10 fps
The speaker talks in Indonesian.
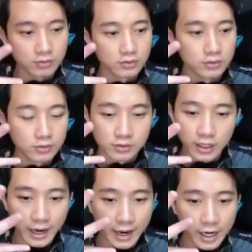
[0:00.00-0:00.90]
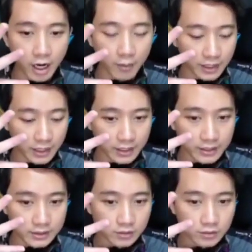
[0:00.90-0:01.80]
Ya ayo pilih.
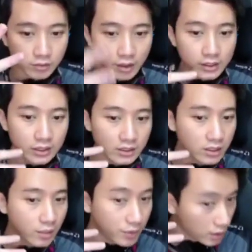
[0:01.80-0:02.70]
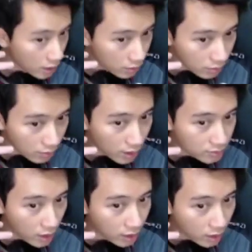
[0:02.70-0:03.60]
Gue ngasih tiga pilihan doang, jangan
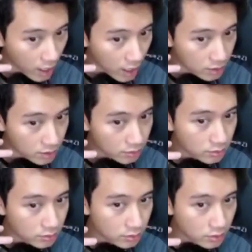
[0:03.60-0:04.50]
yang lain. Gue